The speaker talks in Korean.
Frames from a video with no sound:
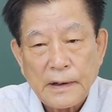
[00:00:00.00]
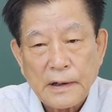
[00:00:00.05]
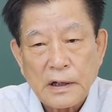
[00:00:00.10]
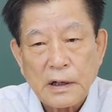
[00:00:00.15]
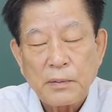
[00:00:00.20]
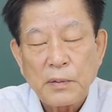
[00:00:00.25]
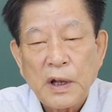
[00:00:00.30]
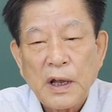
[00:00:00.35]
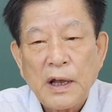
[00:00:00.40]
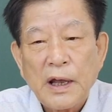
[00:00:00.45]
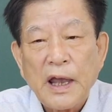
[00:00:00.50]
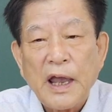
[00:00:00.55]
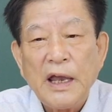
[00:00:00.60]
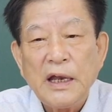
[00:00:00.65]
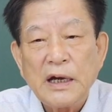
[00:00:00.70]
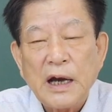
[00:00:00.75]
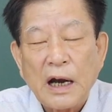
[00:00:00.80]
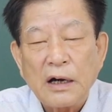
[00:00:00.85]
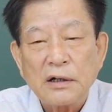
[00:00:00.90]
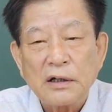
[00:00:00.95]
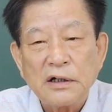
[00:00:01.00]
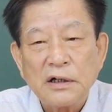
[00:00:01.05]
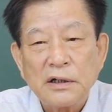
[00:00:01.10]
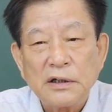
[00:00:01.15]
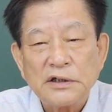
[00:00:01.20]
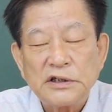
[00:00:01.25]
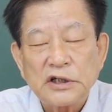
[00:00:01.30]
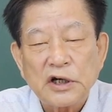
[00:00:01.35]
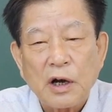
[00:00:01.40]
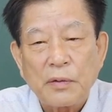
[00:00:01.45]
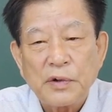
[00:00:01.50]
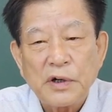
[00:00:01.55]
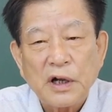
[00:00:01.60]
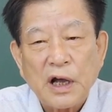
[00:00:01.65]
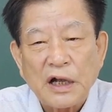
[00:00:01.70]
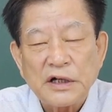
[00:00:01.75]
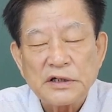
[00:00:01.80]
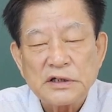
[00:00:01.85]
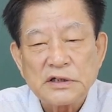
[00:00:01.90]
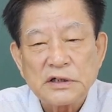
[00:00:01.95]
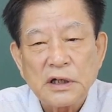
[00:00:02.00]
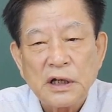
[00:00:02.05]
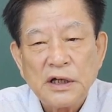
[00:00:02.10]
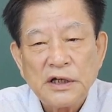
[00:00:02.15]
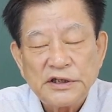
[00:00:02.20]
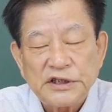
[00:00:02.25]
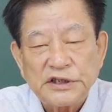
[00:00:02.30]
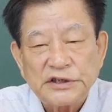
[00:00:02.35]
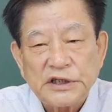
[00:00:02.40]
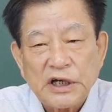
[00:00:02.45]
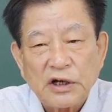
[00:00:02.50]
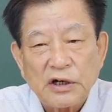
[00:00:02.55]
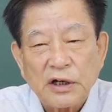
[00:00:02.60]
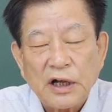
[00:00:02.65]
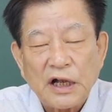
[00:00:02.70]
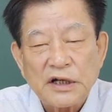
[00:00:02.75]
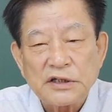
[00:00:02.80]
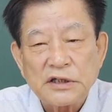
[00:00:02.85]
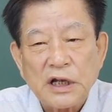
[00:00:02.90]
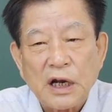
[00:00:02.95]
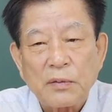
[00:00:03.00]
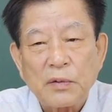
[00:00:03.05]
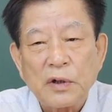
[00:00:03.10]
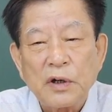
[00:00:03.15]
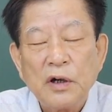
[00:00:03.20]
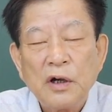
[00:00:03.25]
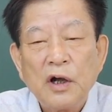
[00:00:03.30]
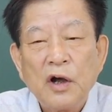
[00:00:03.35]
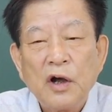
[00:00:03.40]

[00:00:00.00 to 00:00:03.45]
그럼 A라는 직업을 가진, 직책을 가진 사람은